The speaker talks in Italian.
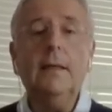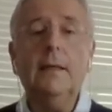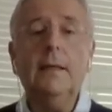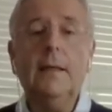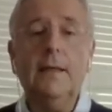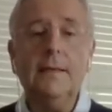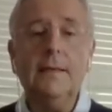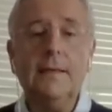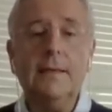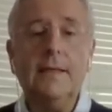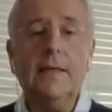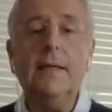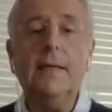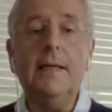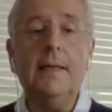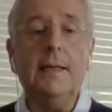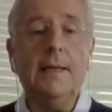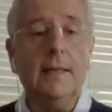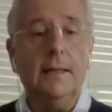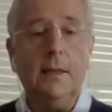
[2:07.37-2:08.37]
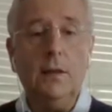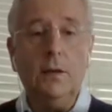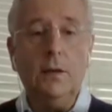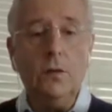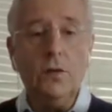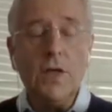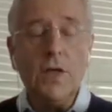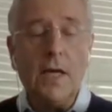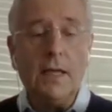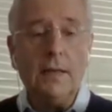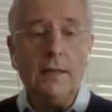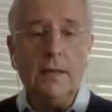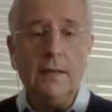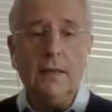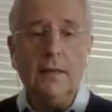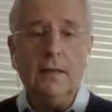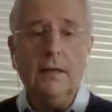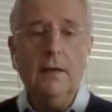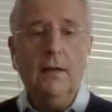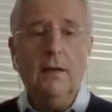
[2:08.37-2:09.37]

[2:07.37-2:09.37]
delle scritte, degli oggetti